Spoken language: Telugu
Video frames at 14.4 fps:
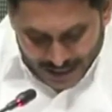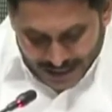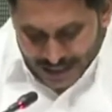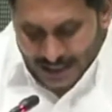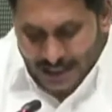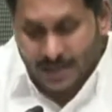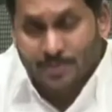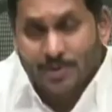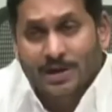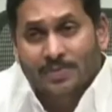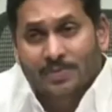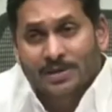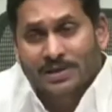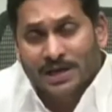ఈ
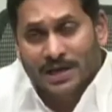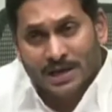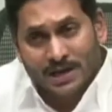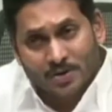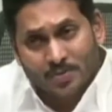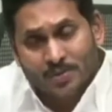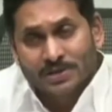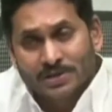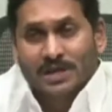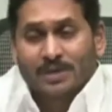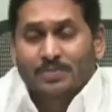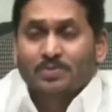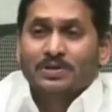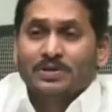సందర్భంగా ప్రతి అన్నకు ప్రతి
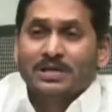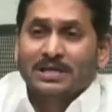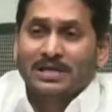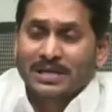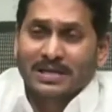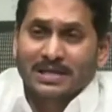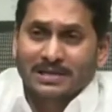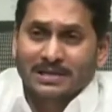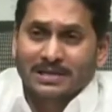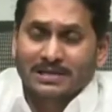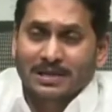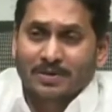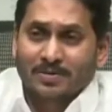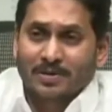తమ్ముడికి నేను
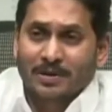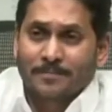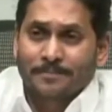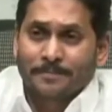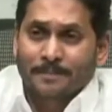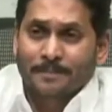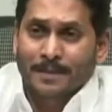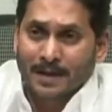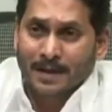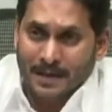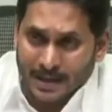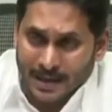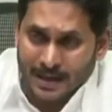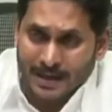తెలియజేస్తా ఉన్నా
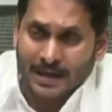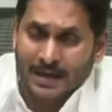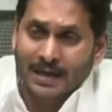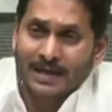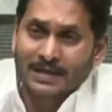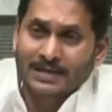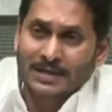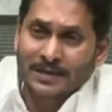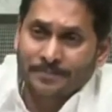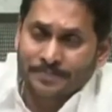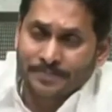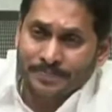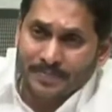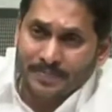ఏ రకంగా అయితే